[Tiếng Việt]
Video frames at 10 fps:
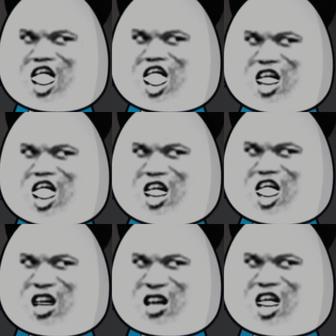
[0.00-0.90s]
Tuy
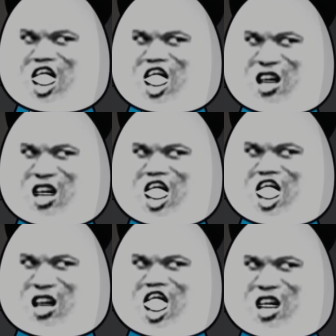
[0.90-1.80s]
nhiên, lúc này ở
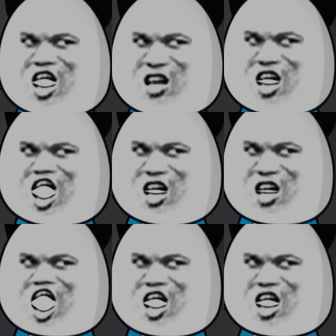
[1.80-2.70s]
trên tầng 2
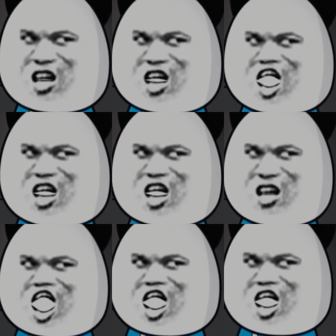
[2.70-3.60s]
đang xảy ra lặp lại những
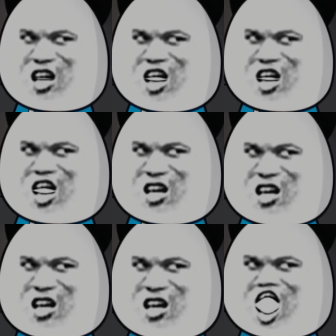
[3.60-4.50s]
chuyện tôi từng trải
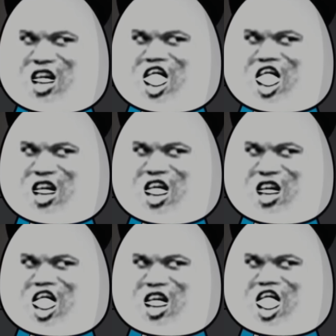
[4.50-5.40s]
qua. Điều này có
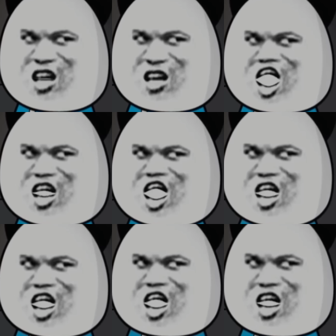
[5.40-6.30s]
nghĩa là tiếp theo cũng sẽ
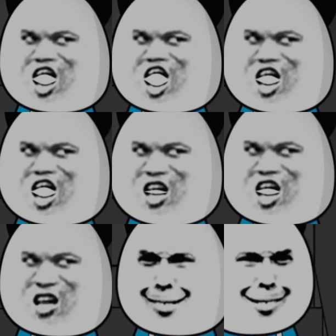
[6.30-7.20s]
có một tôi khác ở dưới
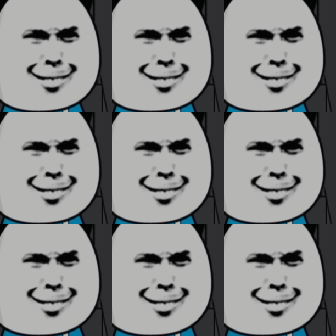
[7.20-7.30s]
đó.